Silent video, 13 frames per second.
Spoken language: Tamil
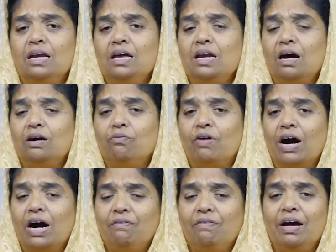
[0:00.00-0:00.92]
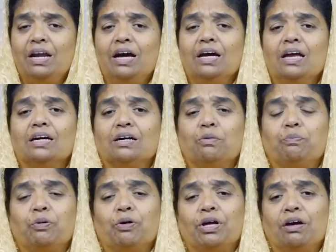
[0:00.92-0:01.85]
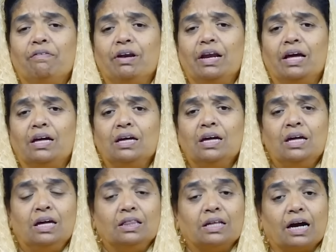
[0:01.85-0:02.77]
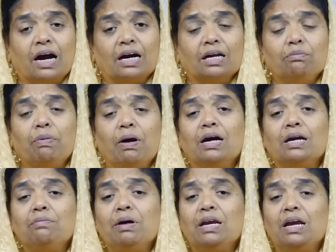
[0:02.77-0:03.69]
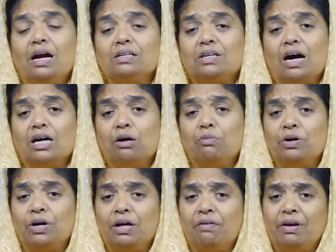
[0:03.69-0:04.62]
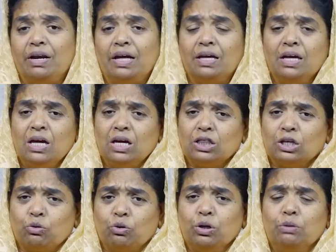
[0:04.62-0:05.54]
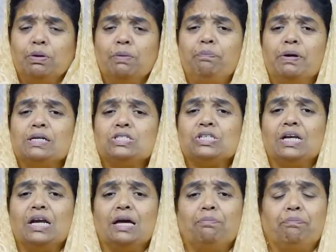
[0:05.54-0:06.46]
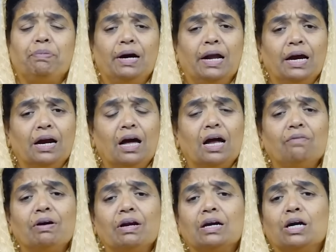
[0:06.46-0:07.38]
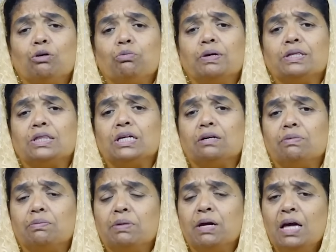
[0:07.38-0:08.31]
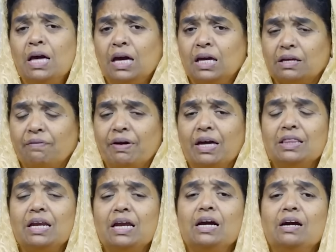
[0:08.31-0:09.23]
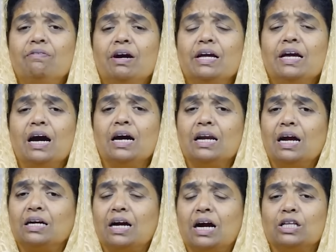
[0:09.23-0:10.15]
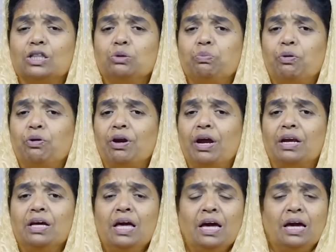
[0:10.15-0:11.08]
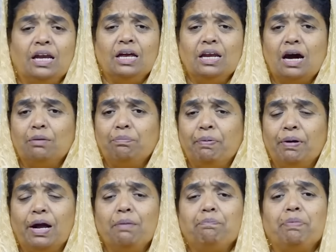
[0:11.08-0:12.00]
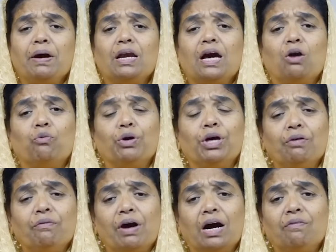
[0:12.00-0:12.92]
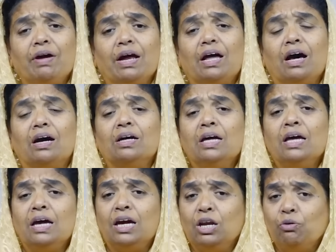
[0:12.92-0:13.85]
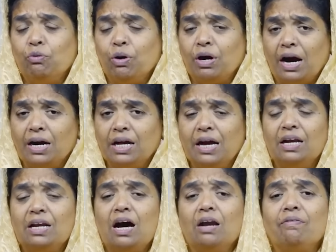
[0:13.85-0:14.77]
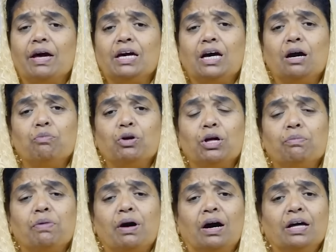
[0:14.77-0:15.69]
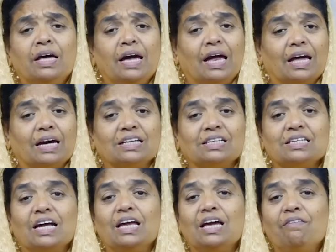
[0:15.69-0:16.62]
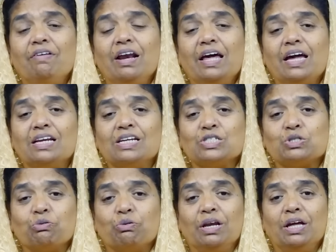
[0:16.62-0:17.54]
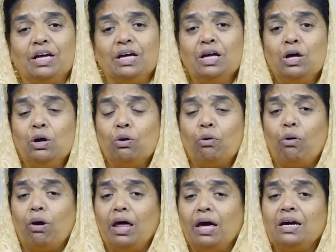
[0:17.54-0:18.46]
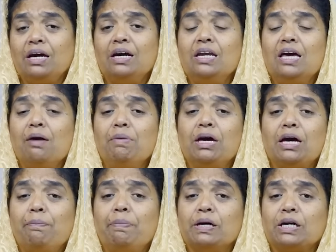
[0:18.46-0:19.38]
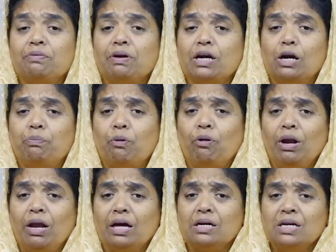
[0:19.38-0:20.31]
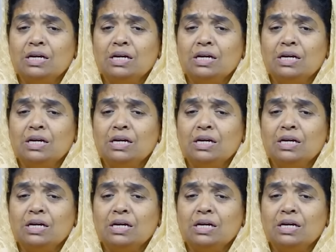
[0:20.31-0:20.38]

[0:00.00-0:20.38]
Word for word: இனி நான் வாழ்வேனா எனக்கு புரியவில்லை இந்த கடன் பாரம் என்னால் தாங்க முடியவில்லை இந்த குடும்ப பிரச்சனை பிள்ளைகளால் வருகிற உபத்திரவம் இந்த வேதனைகள் வழியாக நான் கடந்து போகிறேன் இனி நான் பிழைப்பேனா உயிர் வாழ்வேனா இனி ஒரு அடி என்னால் வைக்க முடியுமா எனக்கு தெரியவில்லை என்று சொல்லி கொலைக்கு நியமிக்கப்பட்டவர்கள் போல